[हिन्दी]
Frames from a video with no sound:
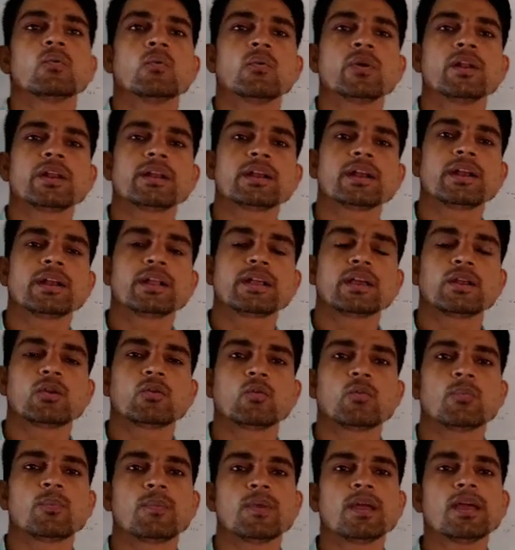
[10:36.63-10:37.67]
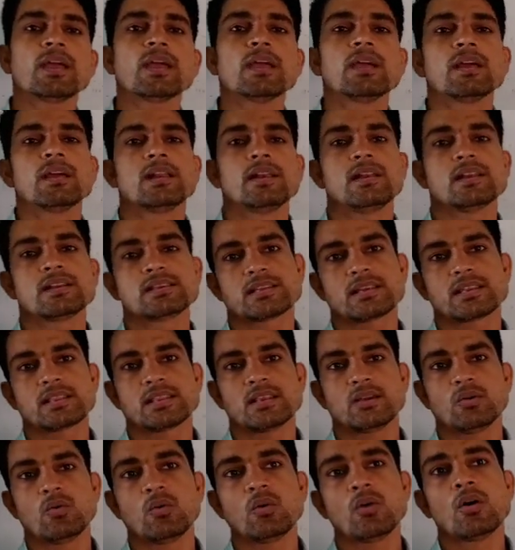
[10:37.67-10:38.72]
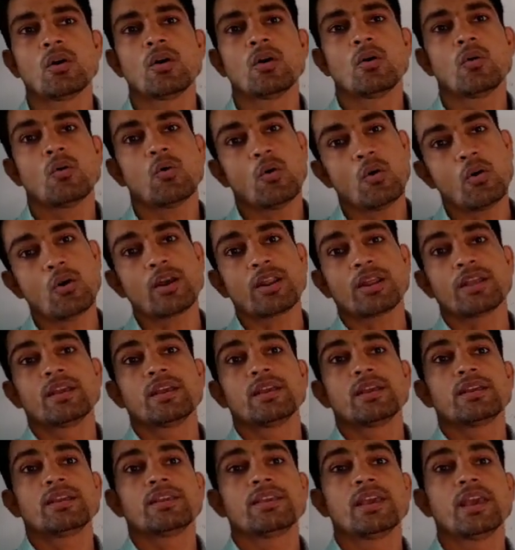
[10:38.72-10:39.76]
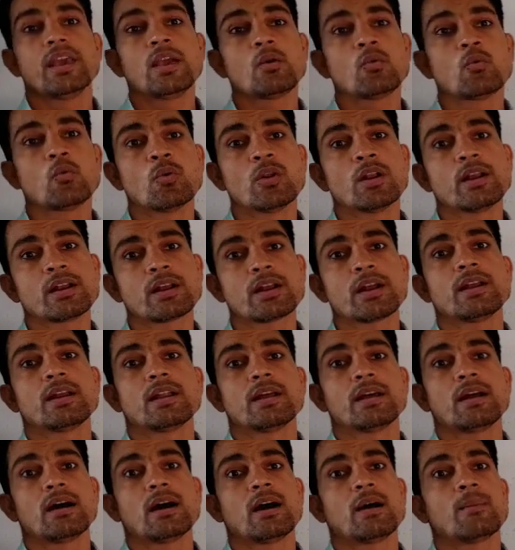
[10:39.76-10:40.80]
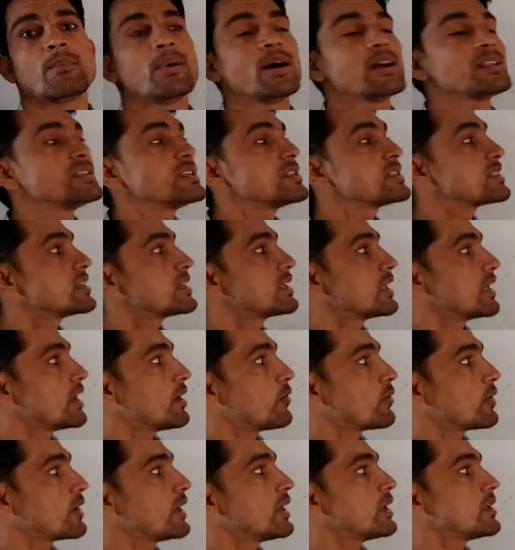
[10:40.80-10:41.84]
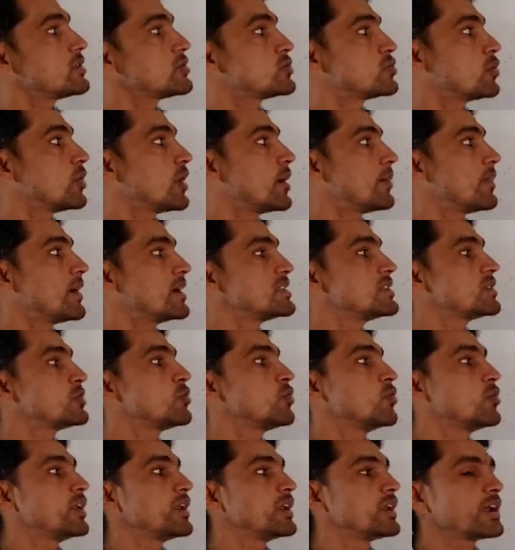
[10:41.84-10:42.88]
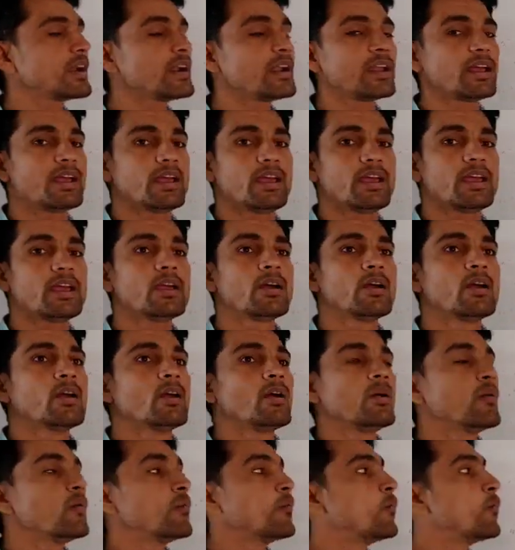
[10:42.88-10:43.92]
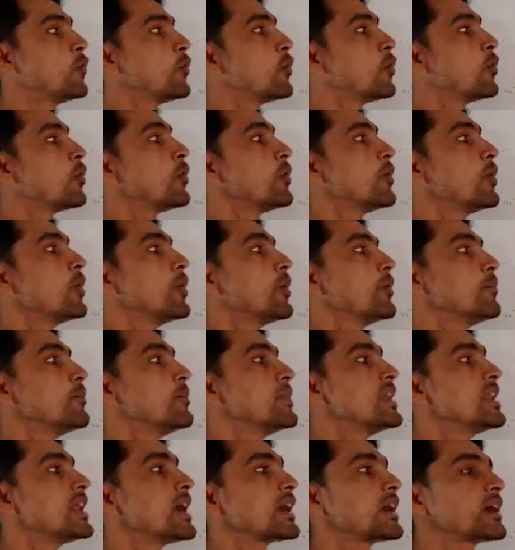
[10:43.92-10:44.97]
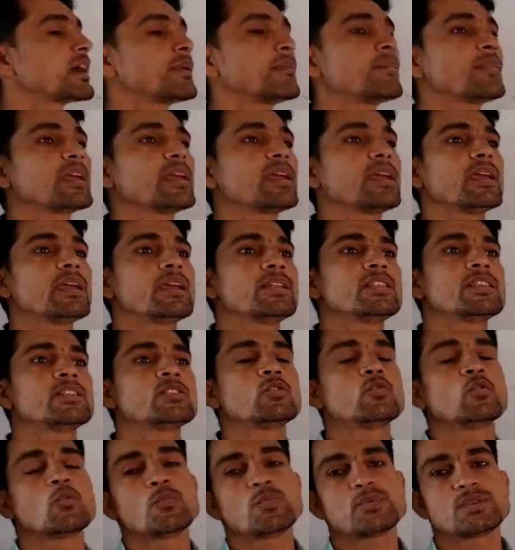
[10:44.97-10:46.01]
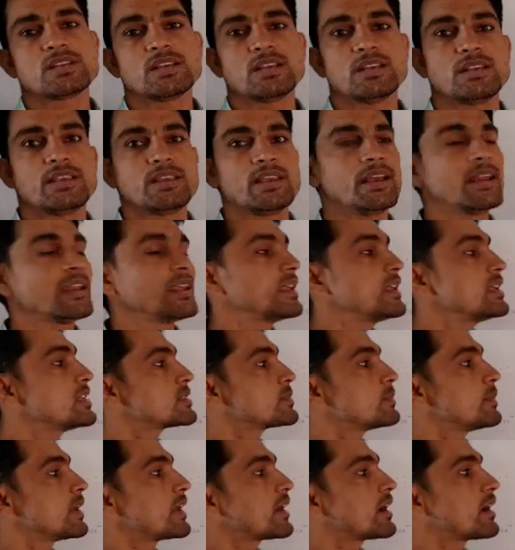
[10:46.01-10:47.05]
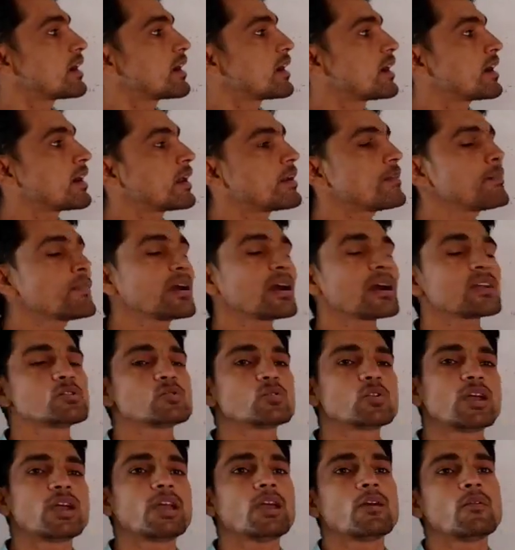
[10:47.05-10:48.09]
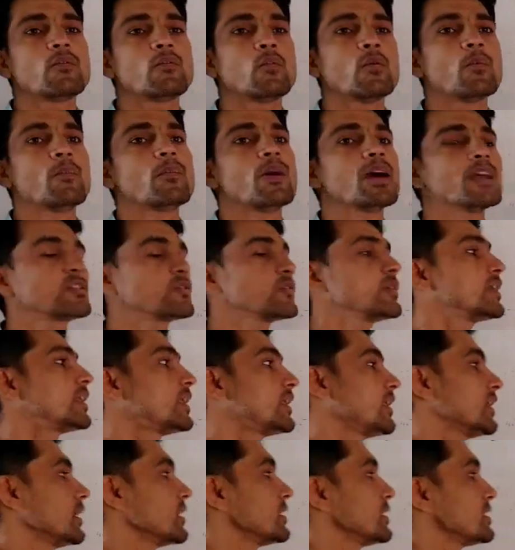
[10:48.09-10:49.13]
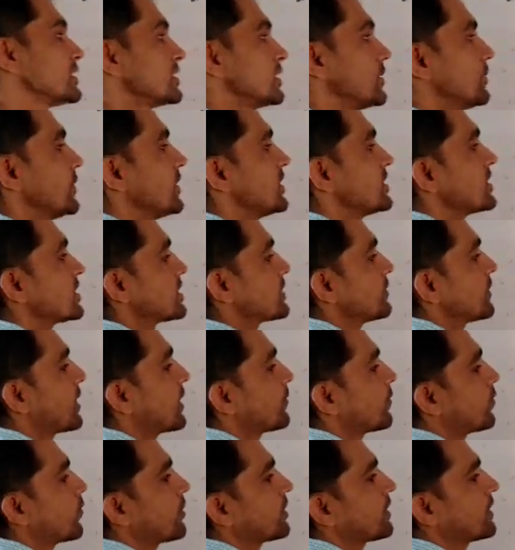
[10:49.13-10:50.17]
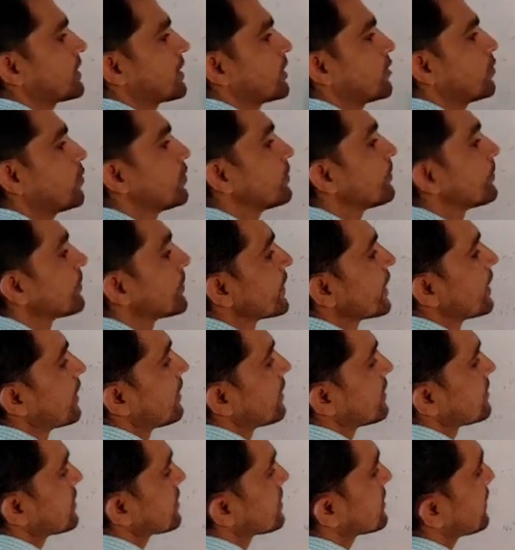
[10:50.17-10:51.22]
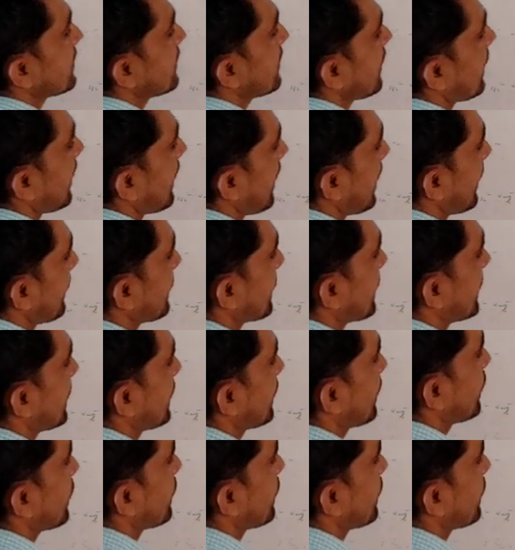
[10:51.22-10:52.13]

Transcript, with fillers: गुणनखंड के रूप में लिख सकते हो और यह गुणनखंड अभाज्य संख्याओं के जो अभाज्य गुणनखंड है वो बिना क्रम के एदित रूप से यानी कि इसमें क्रम का जो है वो महत्व नहीं है सिंपली जैसे मैं आपको बताता हूं जैसे आप कह